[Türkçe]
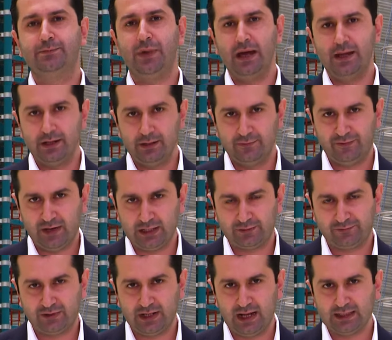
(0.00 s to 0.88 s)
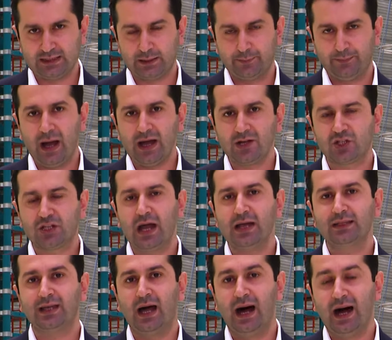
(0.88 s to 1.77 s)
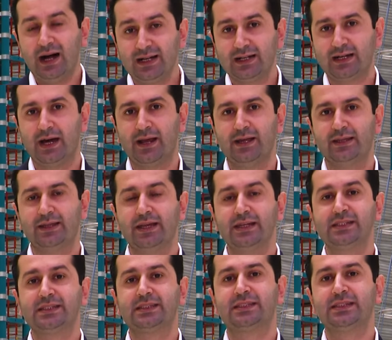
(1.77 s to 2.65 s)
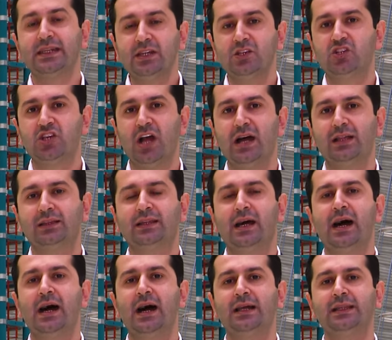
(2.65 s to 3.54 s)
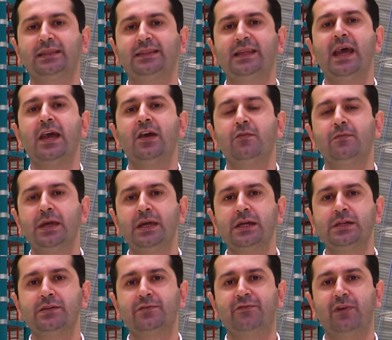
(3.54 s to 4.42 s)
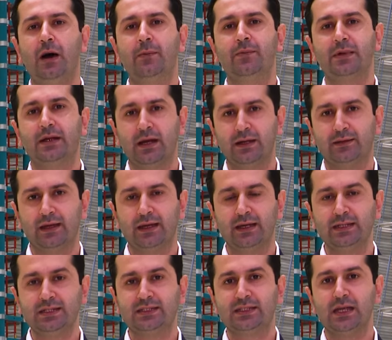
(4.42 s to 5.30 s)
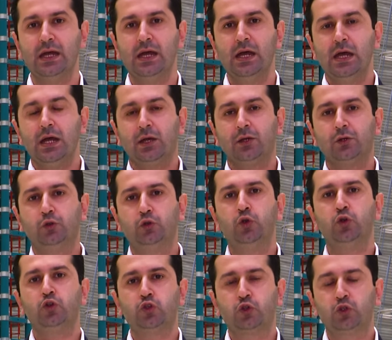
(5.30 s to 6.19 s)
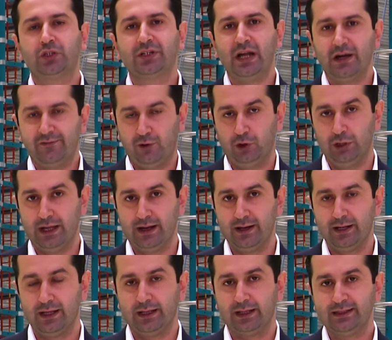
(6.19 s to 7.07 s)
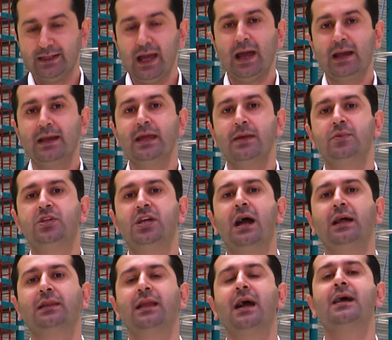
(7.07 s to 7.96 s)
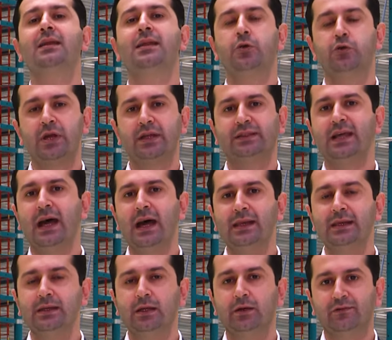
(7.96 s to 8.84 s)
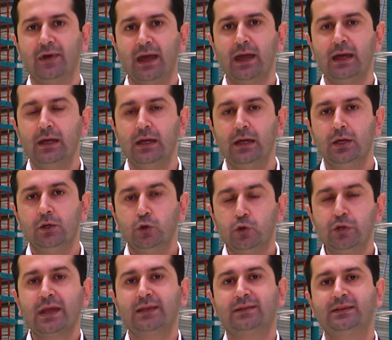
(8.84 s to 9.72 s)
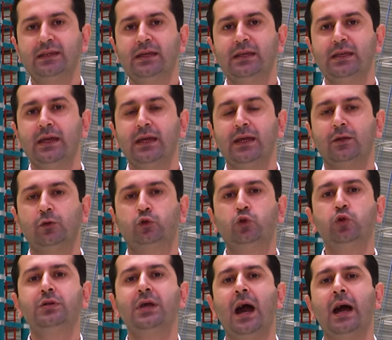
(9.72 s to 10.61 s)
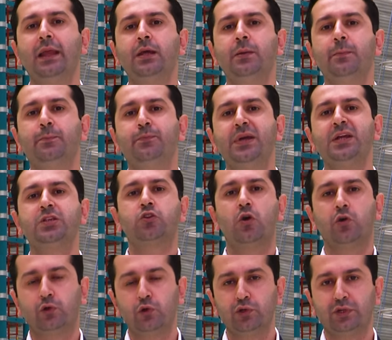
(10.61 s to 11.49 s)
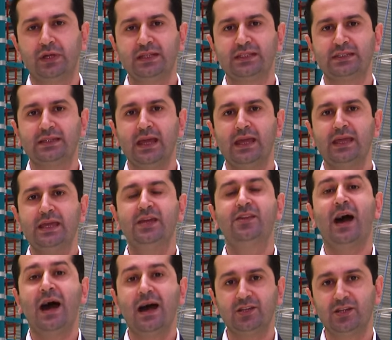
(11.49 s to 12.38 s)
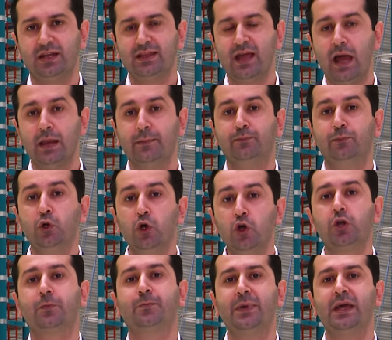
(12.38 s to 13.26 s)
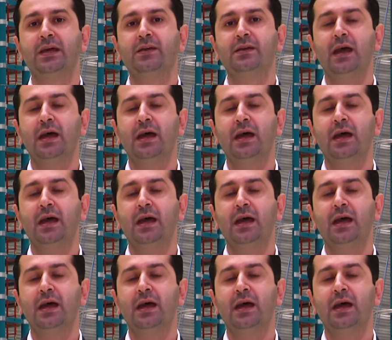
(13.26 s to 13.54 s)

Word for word: Ben Rıfat Fırat, başkent Ankara'dayız. Sincan'da dev bir fabrikadayız. Güç trafolarını yerli imkanlarla üreten ve ürettiğini dünyanın birçok ülkesine ihraç eden büyük bir